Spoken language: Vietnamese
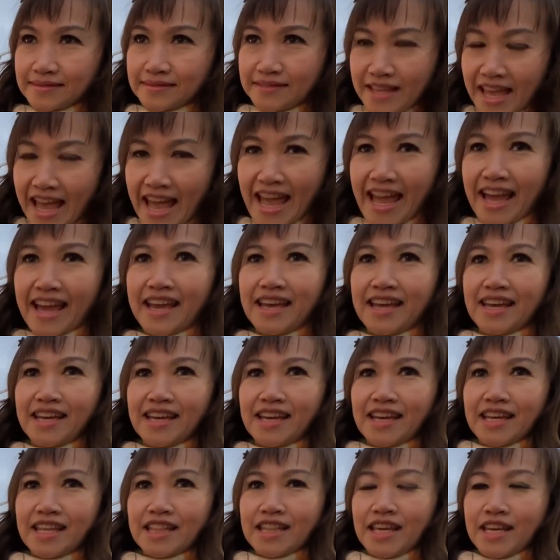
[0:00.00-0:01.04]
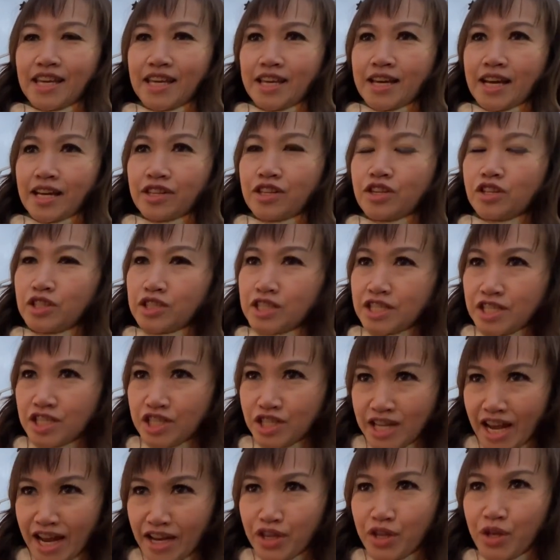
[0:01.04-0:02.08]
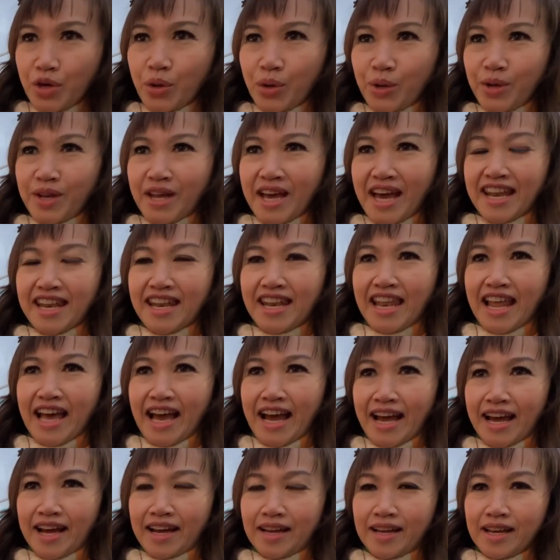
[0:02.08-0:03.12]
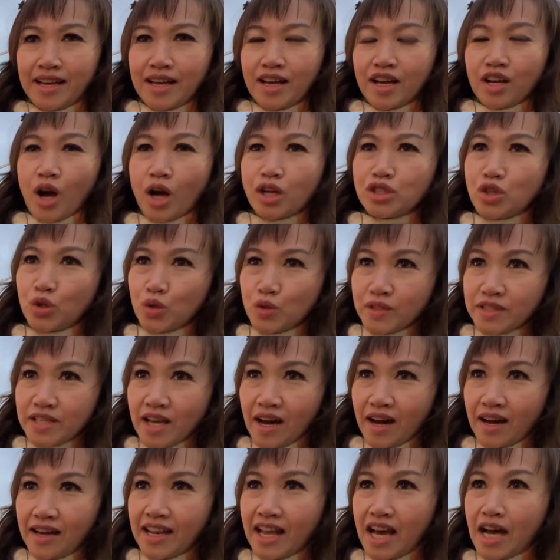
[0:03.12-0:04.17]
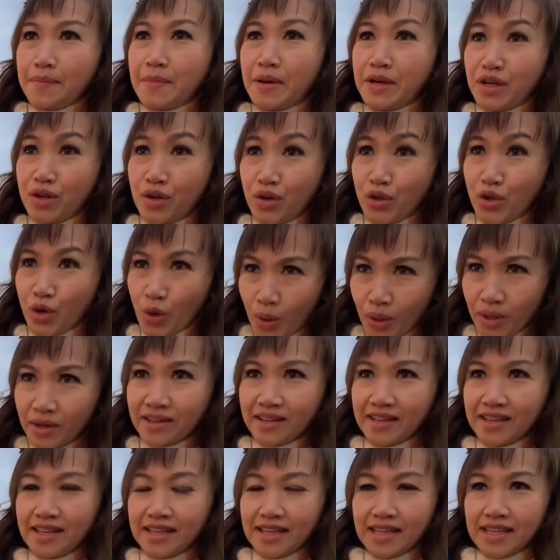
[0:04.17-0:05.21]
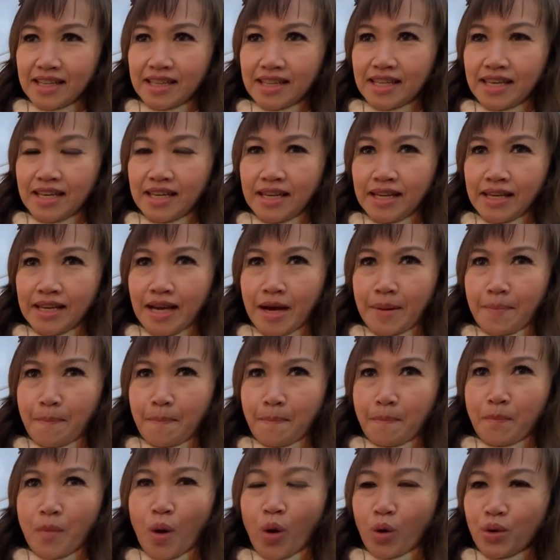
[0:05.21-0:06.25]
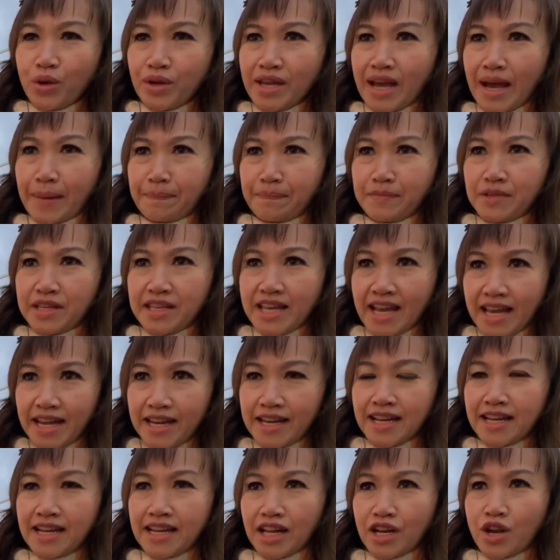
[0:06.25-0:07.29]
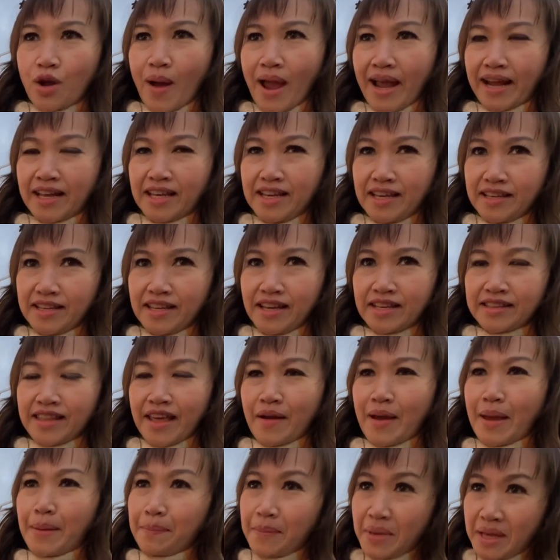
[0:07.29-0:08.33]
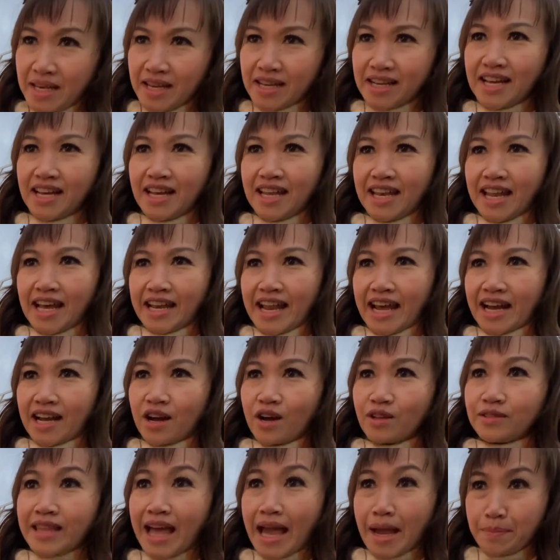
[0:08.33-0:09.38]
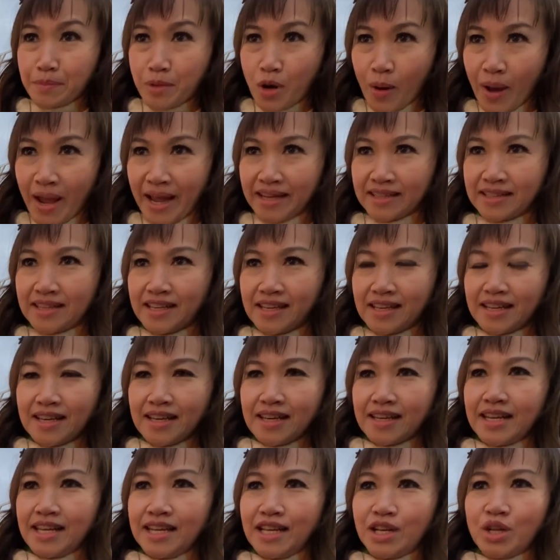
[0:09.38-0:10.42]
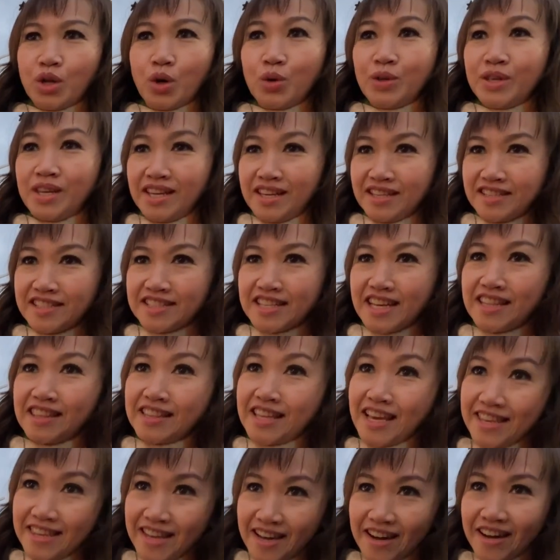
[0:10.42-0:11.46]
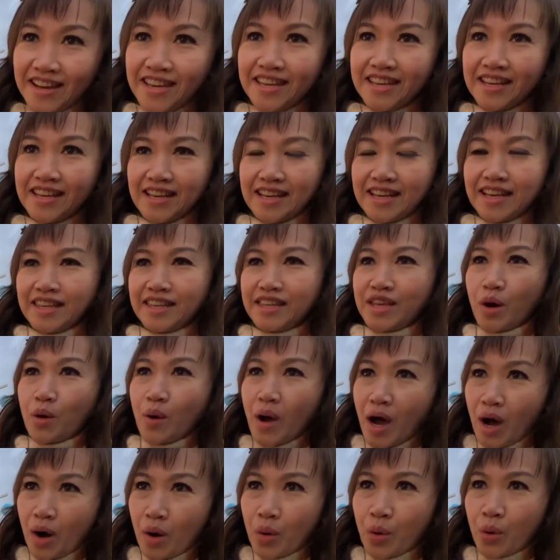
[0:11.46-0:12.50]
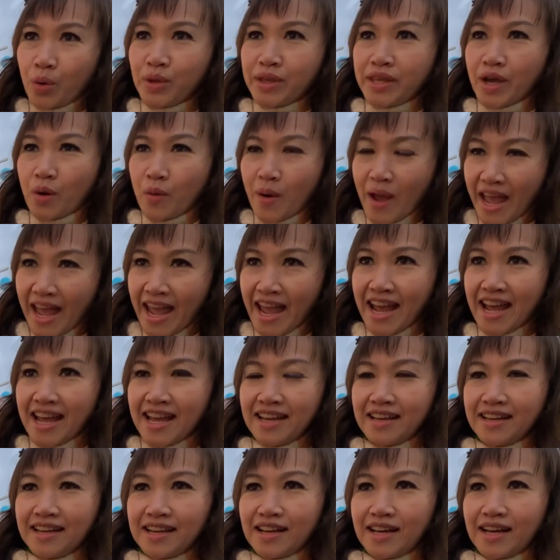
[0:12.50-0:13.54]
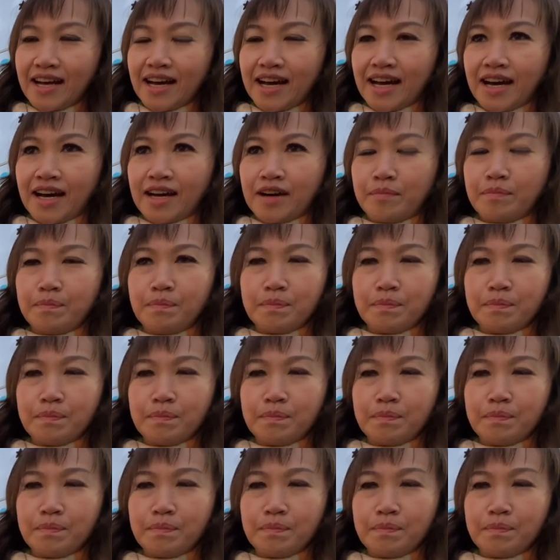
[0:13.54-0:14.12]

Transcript: dạ thì à, chương trình Shen Yun đó anh là có trụ sở là ở bên New York thì um, mỗi năm như vậy đó là đoàn hiện giờ theo em biết á, là đã có 8 đoàn đi lưu diễn trên thế giới châu Âu, châu Á à,